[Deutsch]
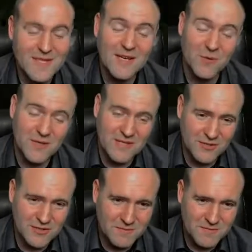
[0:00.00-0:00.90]
Ja, okay,
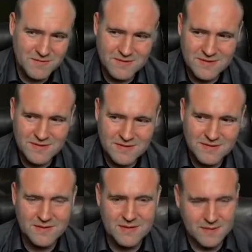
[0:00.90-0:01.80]
das stimmt. Alleine
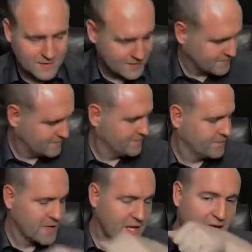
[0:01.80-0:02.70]
äh,
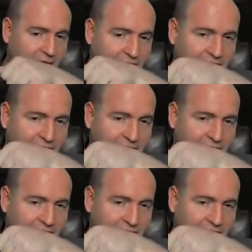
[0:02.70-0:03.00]
Herd,